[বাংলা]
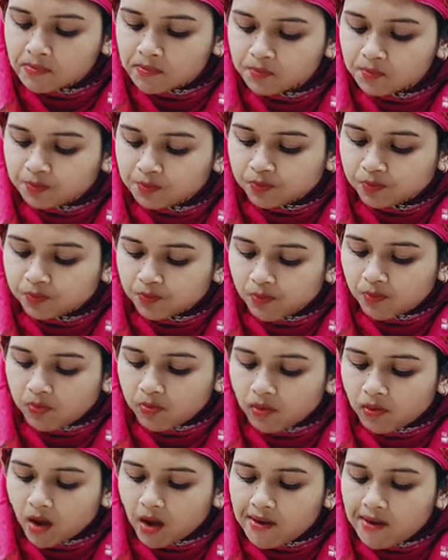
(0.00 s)
বুড়ো দুড়ো হয়ে
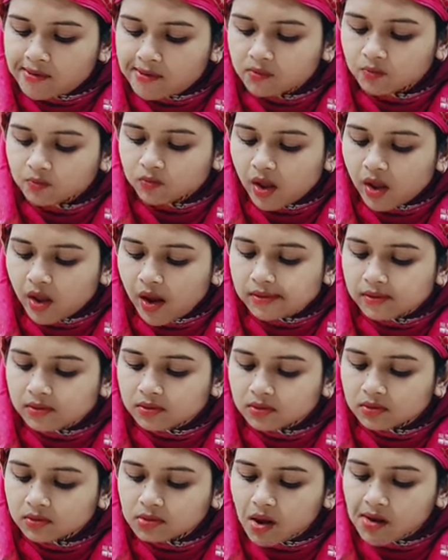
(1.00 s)
গেছি তো
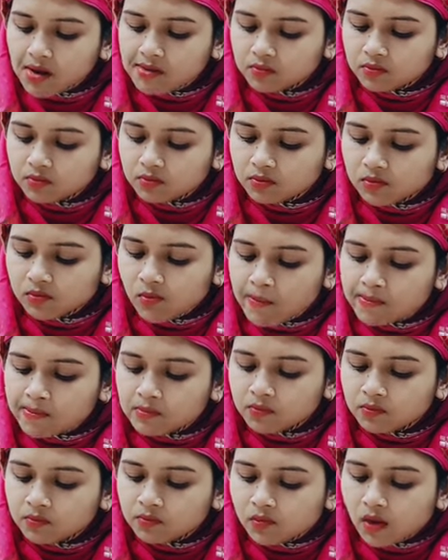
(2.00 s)
দাঁতও ক্ষয় হয়ে গেছে
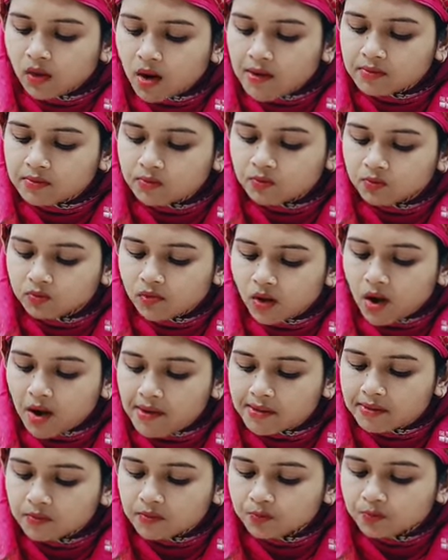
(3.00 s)
এই জন্যে মনে হয়
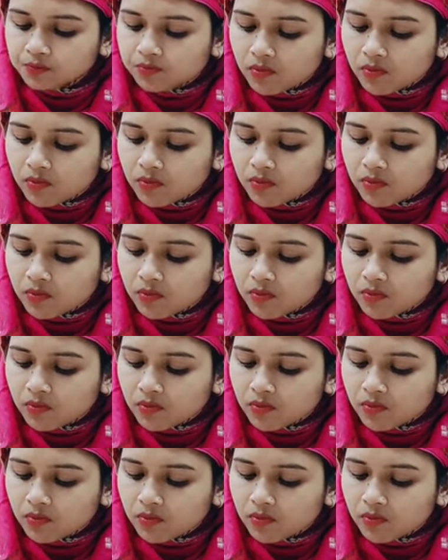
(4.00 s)
শিরশিরেই